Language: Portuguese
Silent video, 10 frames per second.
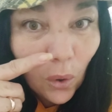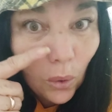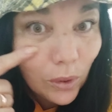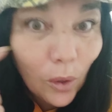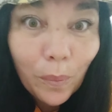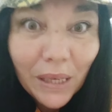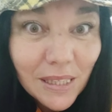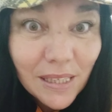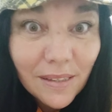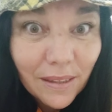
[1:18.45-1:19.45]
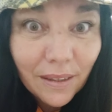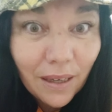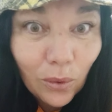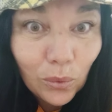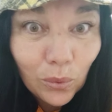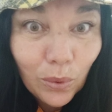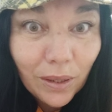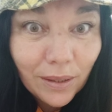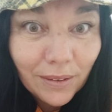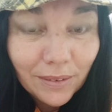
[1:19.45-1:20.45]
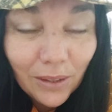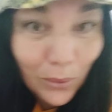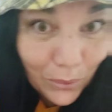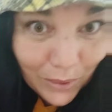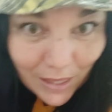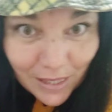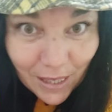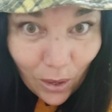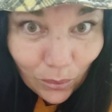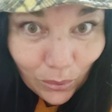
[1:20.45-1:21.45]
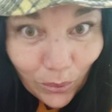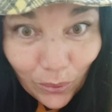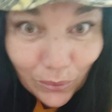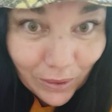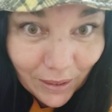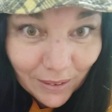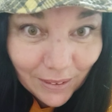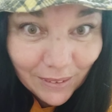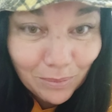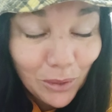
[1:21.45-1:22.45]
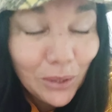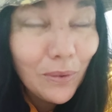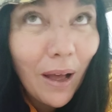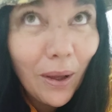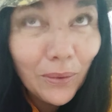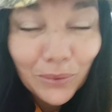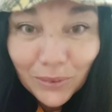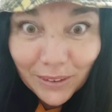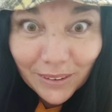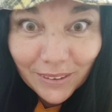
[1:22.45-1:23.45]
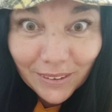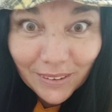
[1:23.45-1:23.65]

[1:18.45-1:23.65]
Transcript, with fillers: ou não precisa ter altura, altura é ser altonda, muito alta.